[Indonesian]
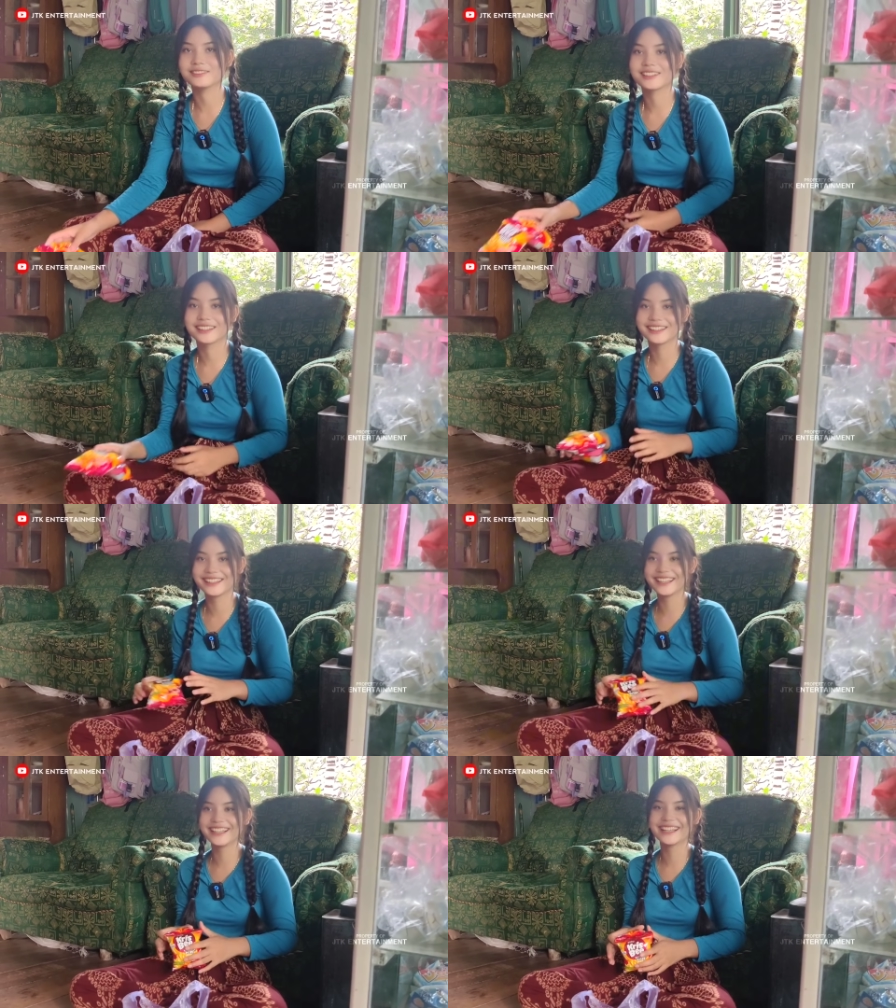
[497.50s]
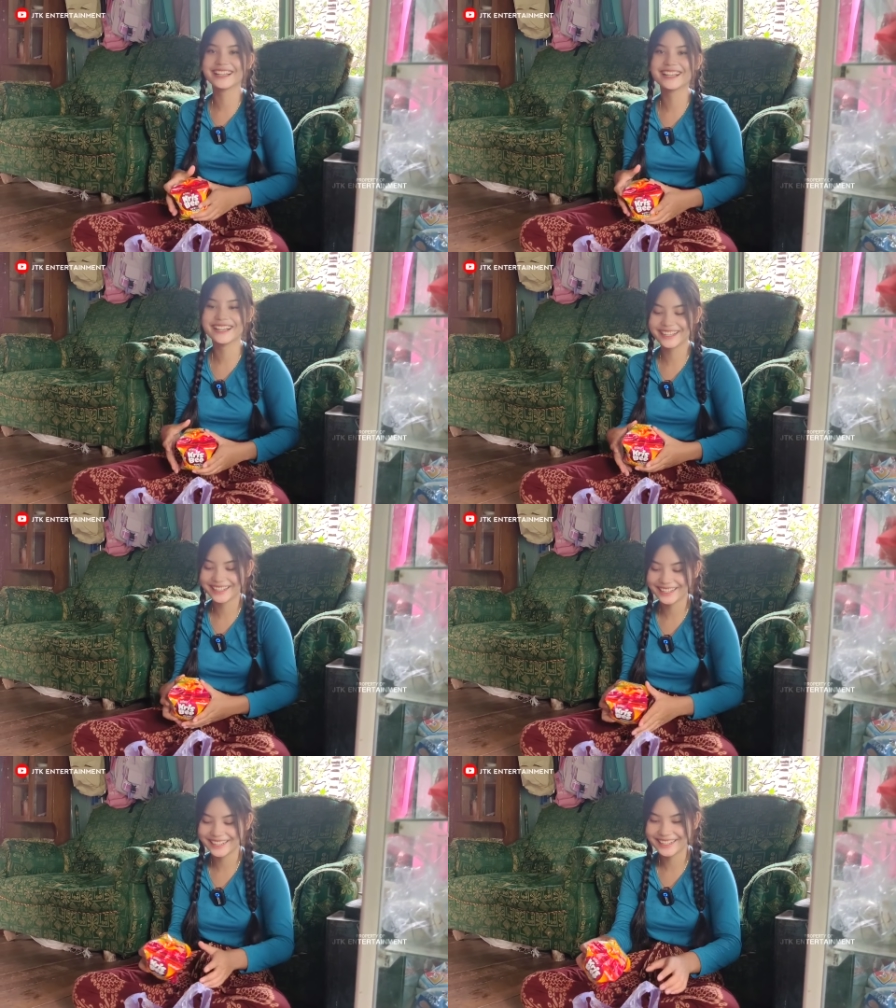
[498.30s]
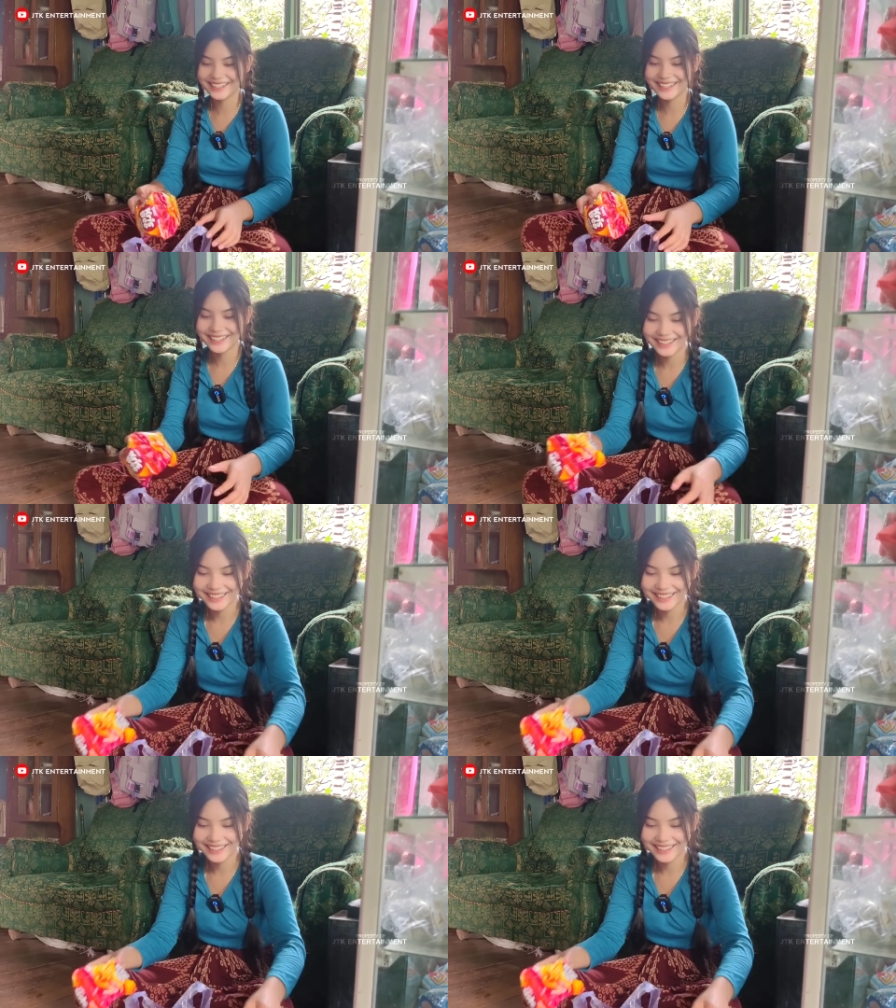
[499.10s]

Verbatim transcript: Halo, sahabat.